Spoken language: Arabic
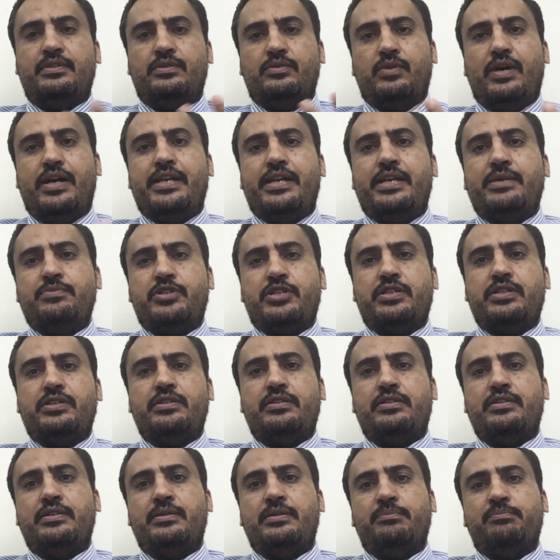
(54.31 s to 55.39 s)
وهنمشي
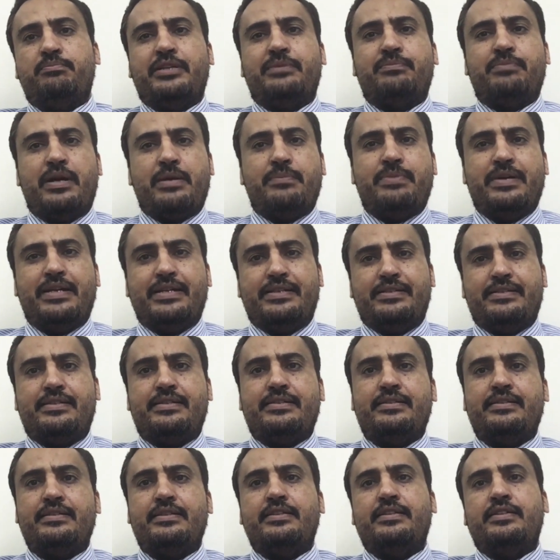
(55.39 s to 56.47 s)
بيت باي بيت
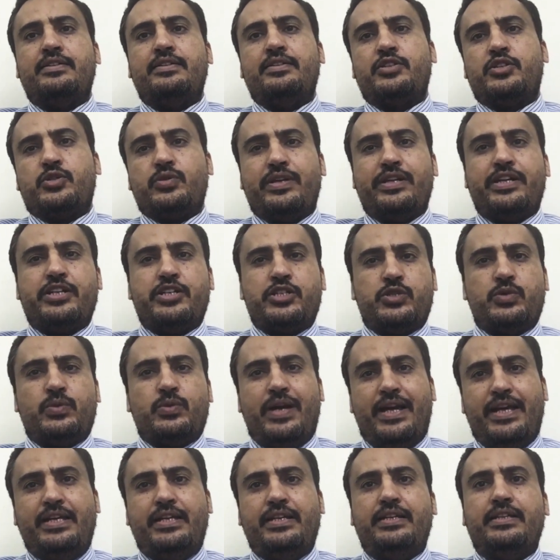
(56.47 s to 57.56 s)
شويه
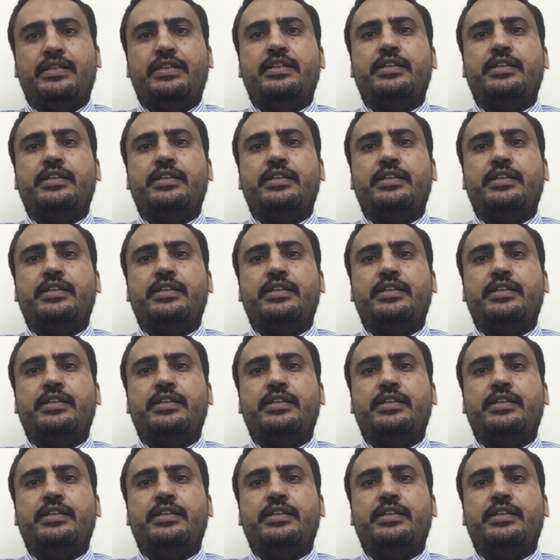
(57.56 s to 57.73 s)
شويه